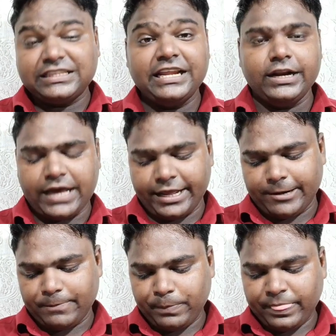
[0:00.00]
थ्री
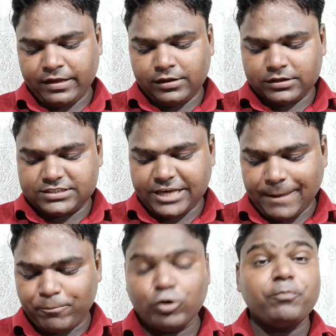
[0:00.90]
नाइन
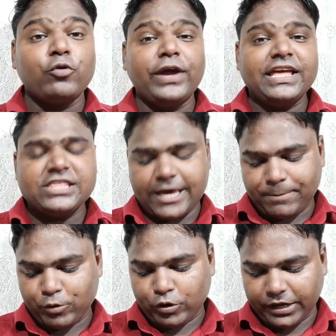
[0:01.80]
जयपुर पुणे
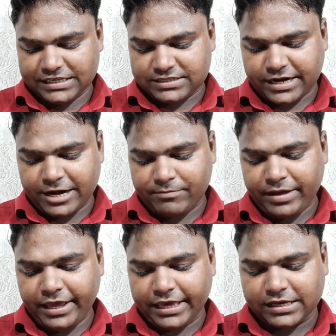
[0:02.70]
जयपुर इस ट्रेन
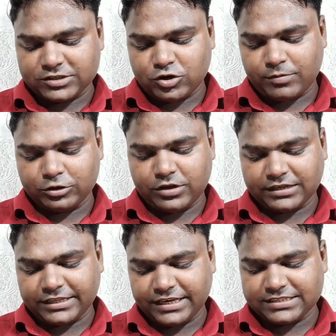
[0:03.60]
में 21 नवंबर
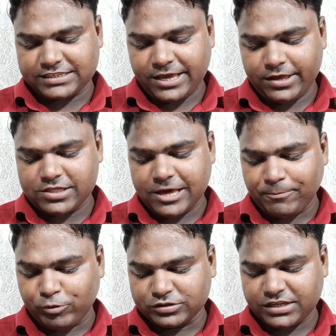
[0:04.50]
2023 से
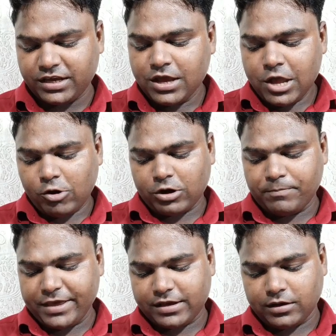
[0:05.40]
जयपुर से
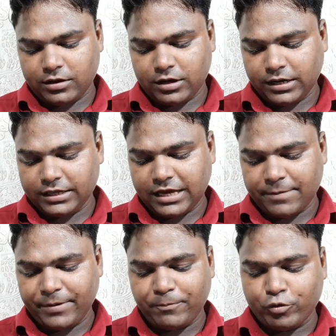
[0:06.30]
और बी और
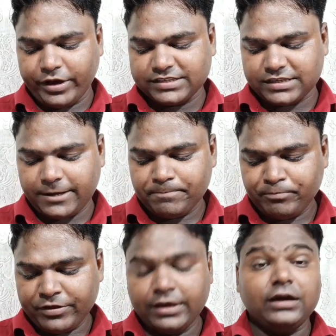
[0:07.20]
यहाँ पर पुणे से
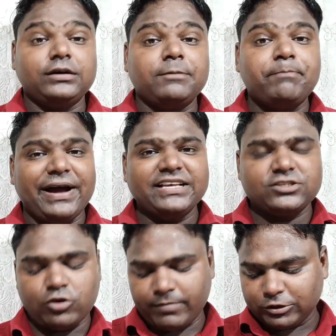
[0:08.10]

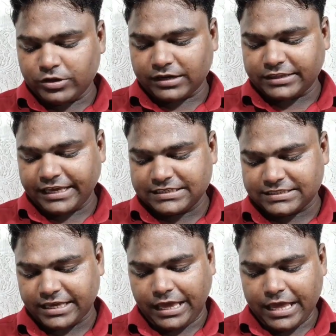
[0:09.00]
22 नवंबर 2023
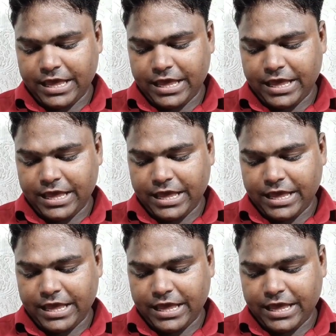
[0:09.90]
से